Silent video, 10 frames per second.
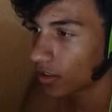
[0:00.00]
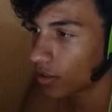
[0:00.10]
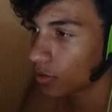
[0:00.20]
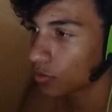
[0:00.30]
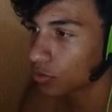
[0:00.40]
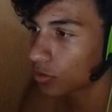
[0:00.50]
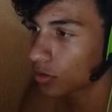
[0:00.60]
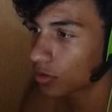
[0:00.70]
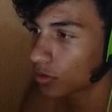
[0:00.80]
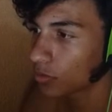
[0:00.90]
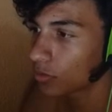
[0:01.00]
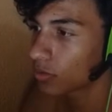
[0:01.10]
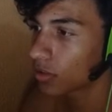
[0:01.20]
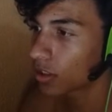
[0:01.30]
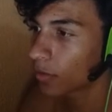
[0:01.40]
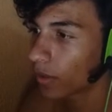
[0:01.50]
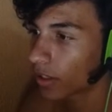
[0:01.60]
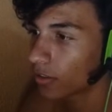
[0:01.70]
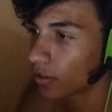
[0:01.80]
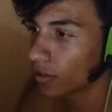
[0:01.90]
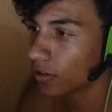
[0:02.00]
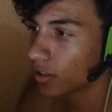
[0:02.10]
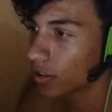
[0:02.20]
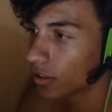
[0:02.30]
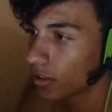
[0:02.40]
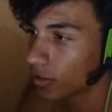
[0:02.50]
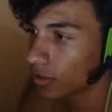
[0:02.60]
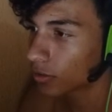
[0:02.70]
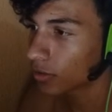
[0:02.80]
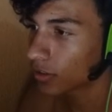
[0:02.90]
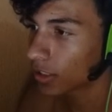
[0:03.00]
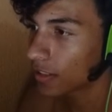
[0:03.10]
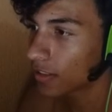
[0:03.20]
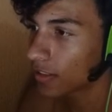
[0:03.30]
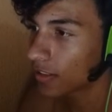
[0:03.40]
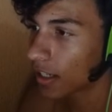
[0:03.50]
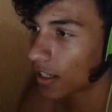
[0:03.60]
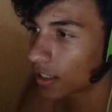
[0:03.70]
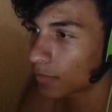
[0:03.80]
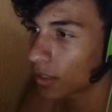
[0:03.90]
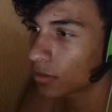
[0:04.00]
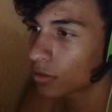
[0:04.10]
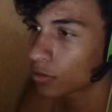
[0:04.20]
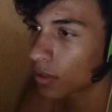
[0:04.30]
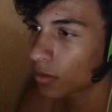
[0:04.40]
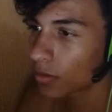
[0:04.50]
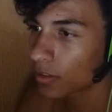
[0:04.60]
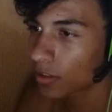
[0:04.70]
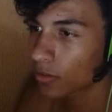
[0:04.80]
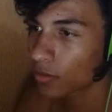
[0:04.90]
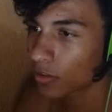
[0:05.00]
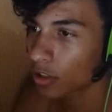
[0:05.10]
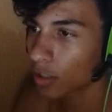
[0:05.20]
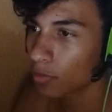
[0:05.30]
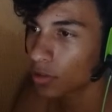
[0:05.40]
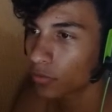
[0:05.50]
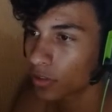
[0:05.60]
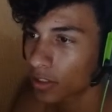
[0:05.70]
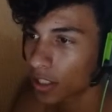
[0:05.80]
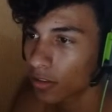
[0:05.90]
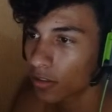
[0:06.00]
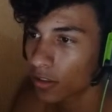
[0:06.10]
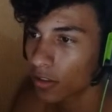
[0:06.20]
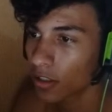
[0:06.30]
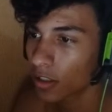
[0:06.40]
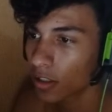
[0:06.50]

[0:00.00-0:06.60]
eu sou o Campagnoli e eu tô atrás desse cara chamado alguma coisa que eu não sei o nome. Eu vou entrar agora, ó.